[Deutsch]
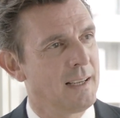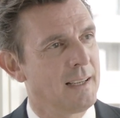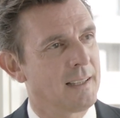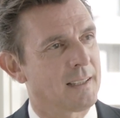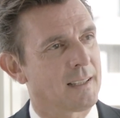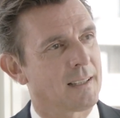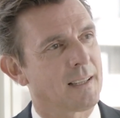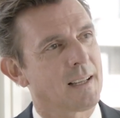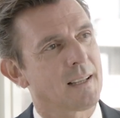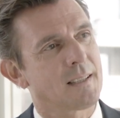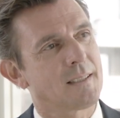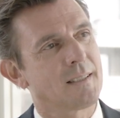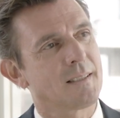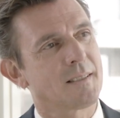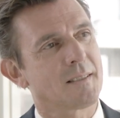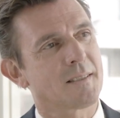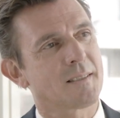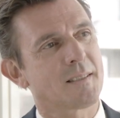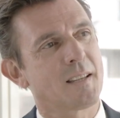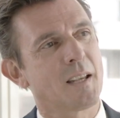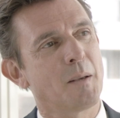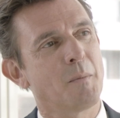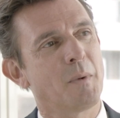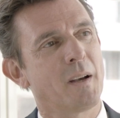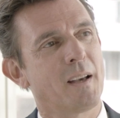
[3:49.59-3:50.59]
dann hat dieses
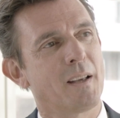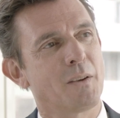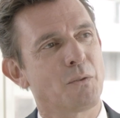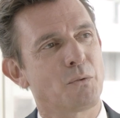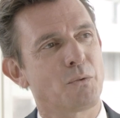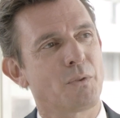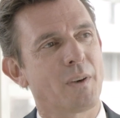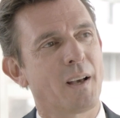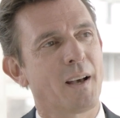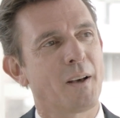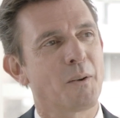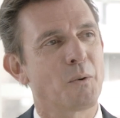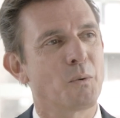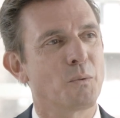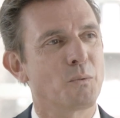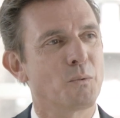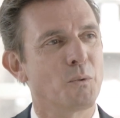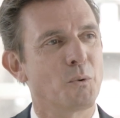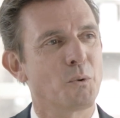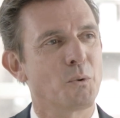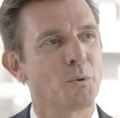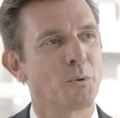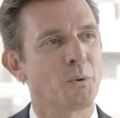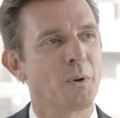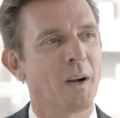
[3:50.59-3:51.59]
Thema Entfernung,
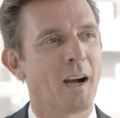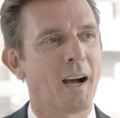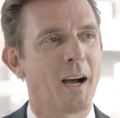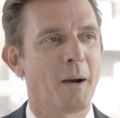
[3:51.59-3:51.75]
Wohnung,